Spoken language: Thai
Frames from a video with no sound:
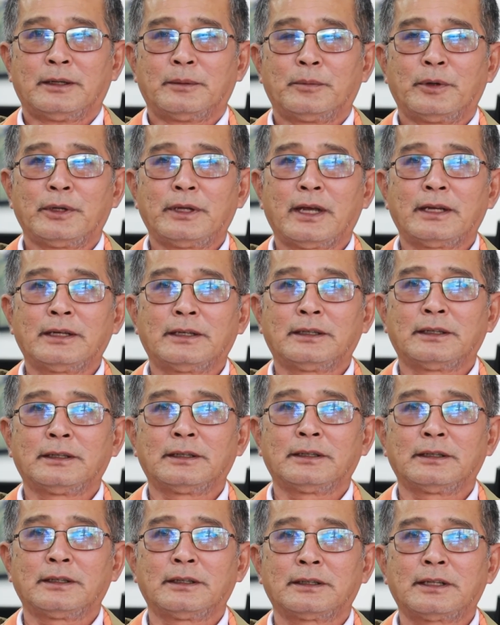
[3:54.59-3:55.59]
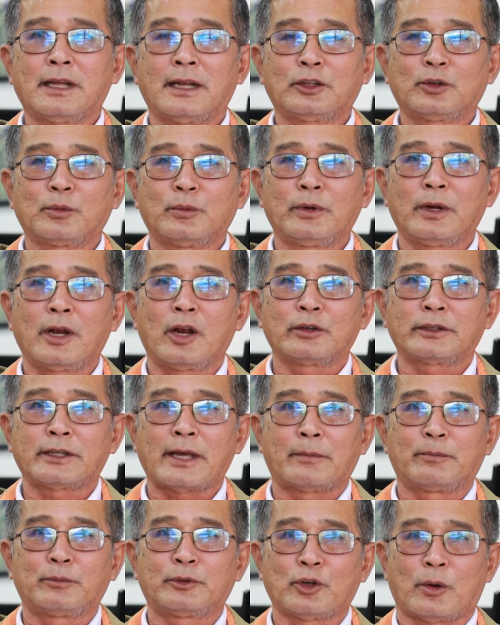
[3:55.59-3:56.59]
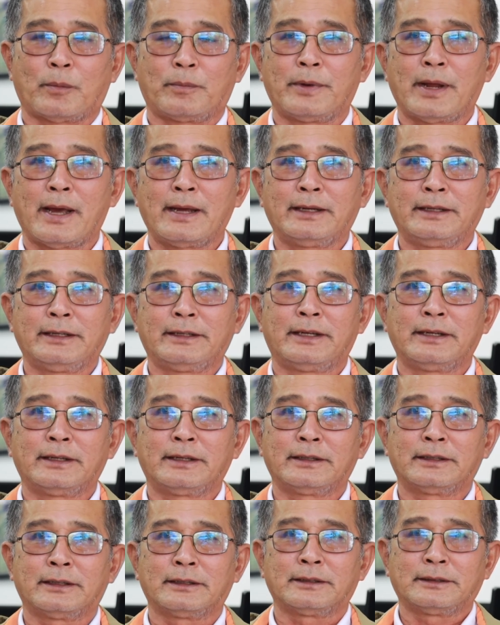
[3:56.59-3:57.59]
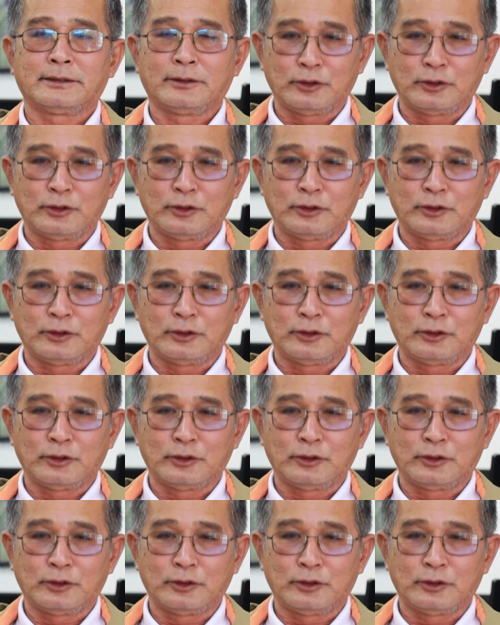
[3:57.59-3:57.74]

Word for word: เพราะฉะนั้นถ้าสมมติว่าเราจะจบไดลีดเดอร์